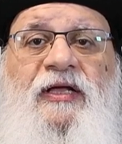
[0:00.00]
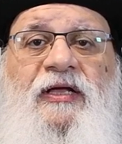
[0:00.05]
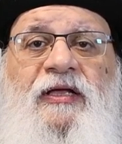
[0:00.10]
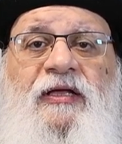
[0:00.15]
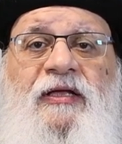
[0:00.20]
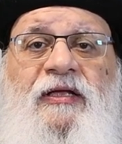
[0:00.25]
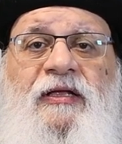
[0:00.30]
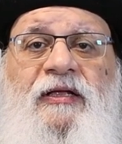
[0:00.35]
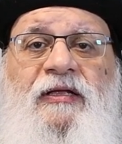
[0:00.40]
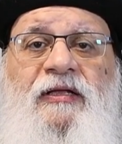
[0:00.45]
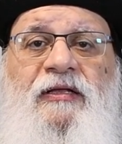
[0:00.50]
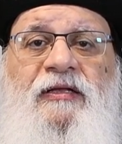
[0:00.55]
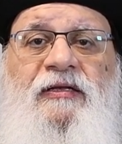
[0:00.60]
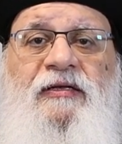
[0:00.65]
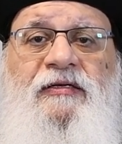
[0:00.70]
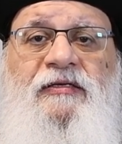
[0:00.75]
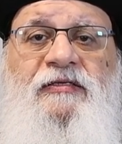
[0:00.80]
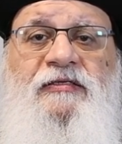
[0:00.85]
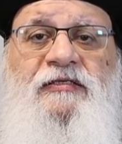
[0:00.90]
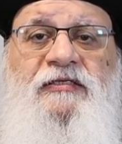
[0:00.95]
آه،
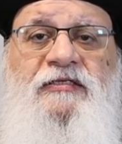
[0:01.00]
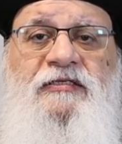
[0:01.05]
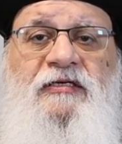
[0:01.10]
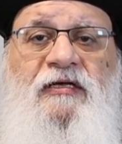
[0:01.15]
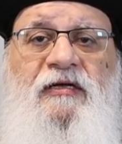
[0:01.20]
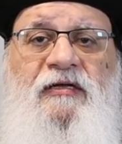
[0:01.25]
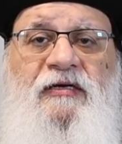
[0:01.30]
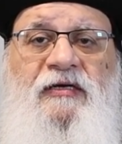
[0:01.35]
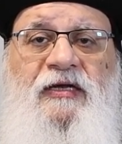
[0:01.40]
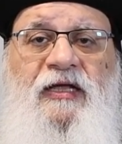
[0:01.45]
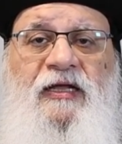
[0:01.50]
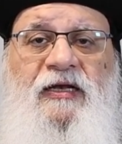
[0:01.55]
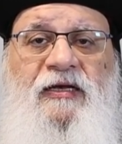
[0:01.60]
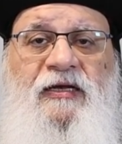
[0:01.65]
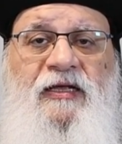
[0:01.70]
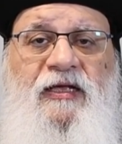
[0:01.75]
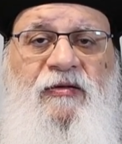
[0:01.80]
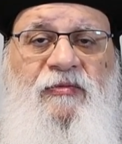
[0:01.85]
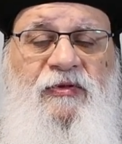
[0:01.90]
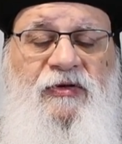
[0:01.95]
لتذكار
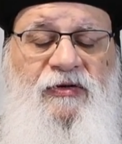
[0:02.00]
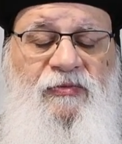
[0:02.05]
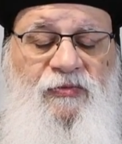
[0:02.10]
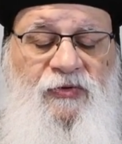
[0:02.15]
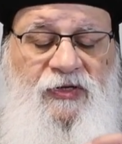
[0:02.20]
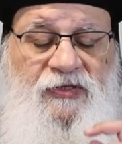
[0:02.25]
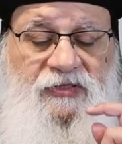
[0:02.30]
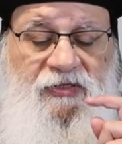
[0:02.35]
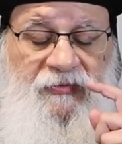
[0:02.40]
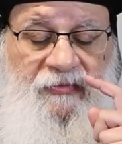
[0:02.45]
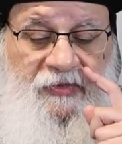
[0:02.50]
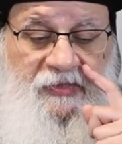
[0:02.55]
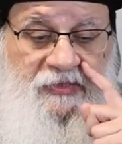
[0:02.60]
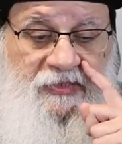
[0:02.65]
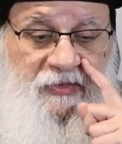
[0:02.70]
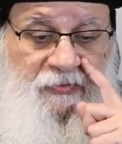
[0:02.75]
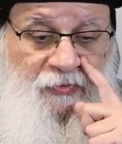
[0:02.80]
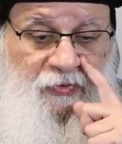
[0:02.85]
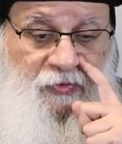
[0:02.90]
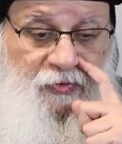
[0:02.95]
نقل جبل المقطم اللي
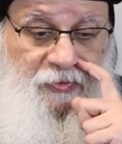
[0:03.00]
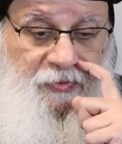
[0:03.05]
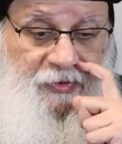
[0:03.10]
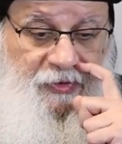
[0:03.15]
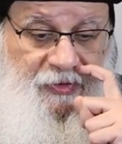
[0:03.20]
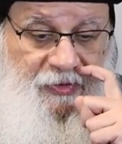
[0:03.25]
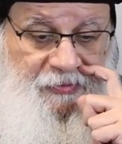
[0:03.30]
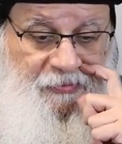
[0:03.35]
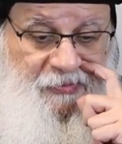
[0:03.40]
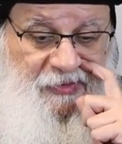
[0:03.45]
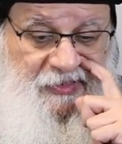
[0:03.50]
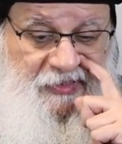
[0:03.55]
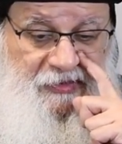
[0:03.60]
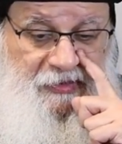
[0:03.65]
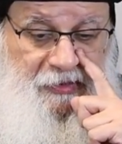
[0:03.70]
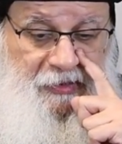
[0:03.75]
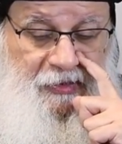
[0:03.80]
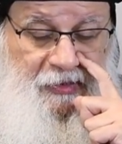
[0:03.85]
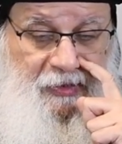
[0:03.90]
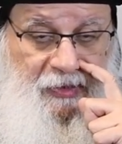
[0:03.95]
سموهم
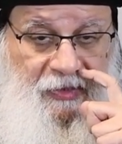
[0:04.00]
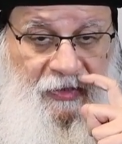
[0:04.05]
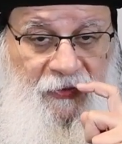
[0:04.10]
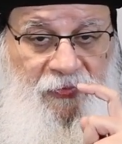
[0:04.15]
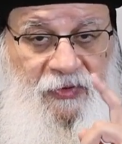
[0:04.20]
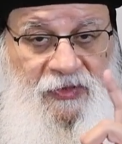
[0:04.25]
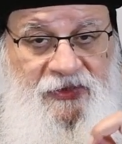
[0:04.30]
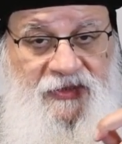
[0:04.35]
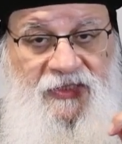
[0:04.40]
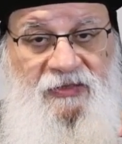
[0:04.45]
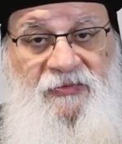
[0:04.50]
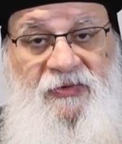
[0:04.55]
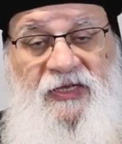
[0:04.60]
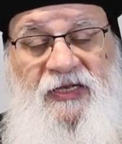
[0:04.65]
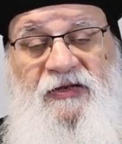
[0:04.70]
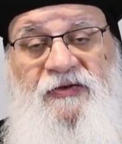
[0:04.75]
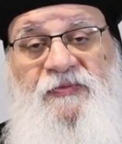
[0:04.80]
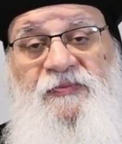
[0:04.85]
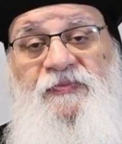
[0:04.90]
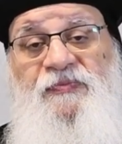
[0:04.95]
المصريين الأقباط
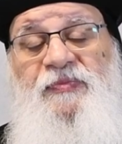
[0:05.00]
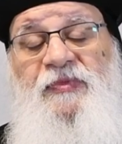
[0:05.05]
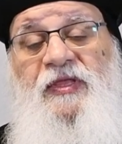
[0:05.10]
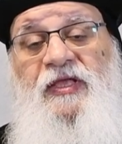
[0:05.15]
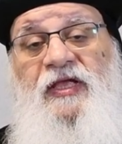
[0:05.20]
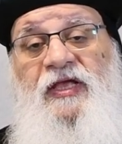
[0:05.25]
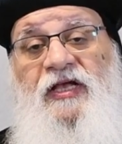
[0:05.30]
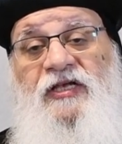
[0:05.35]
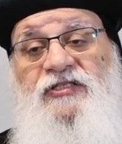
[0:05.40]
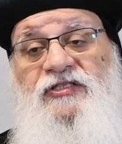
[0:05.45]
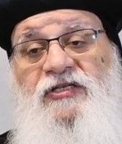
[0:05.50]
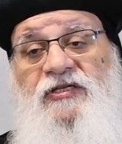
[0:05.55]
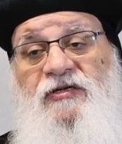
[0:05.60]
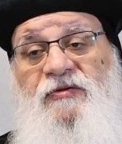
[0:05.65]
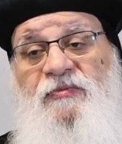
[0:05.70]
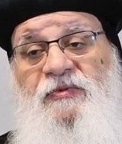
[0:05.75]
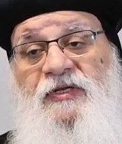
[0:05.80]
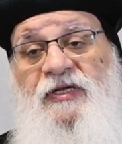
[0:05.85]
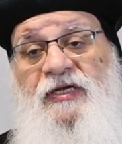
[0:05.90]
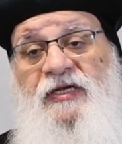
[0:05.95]
زمان عشان
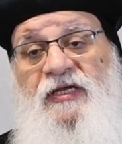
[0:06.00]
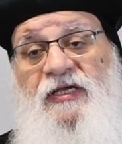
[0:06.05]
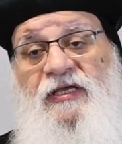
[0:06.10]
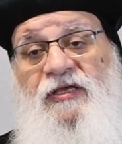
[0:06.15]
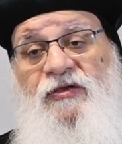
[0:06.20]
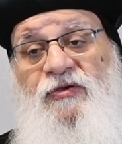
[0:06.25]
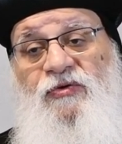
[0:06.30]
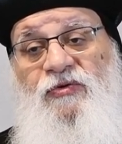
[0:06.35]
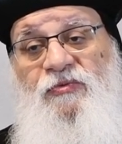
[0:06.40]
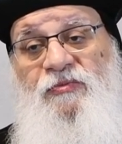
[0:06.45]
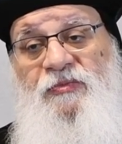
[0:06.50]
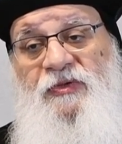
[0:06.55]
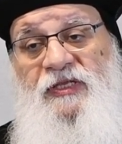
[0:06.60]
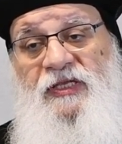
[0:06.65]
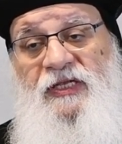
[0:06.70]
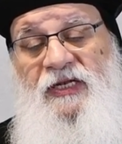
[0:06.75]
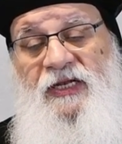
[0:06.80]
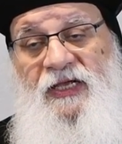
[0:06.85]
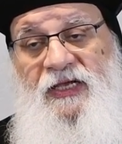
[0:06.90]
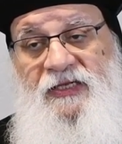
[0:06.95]
ربنا ينجيهم من
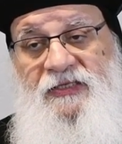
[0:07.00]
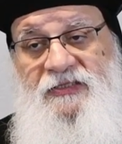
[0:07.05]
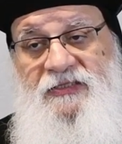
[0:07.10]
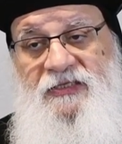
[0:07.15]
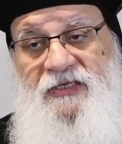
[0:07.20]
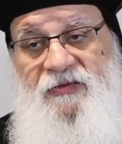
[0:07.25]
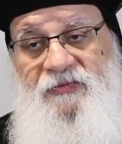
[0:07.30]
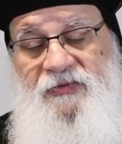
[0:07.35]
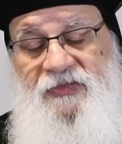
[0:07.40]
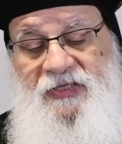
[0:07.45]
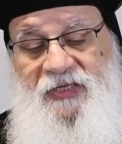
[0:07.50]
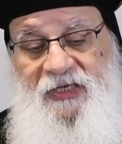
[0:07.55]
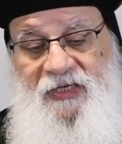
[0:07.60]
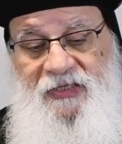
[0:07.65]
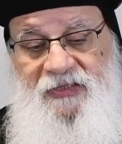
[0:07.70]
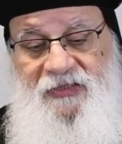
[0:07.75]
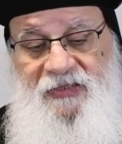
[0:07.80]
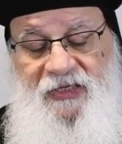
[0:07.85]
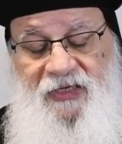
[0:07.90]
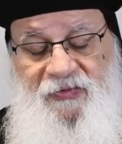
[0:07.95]
الحادثة
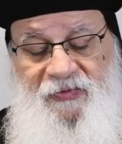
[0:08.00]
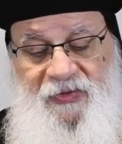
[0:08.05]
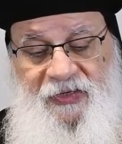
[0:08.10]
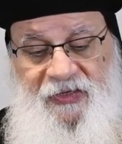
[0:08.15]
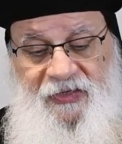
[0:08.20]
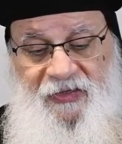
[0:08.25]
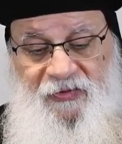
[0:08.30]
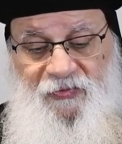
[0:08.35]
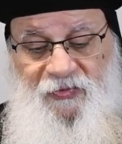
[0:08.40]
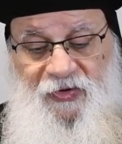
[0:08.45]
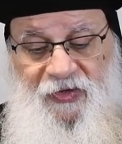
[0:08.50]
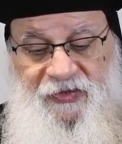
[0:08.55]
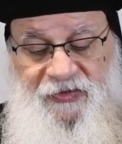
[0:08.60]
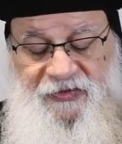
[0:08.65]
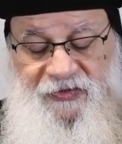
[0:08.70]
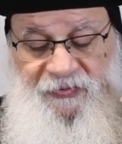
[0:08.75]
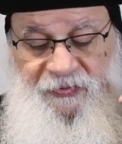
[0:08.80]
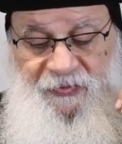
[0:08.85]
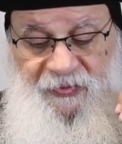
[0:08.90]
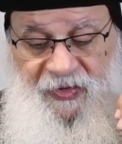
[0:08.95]
بتاعة جبل
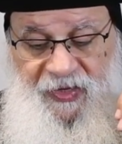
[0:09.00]
المقطم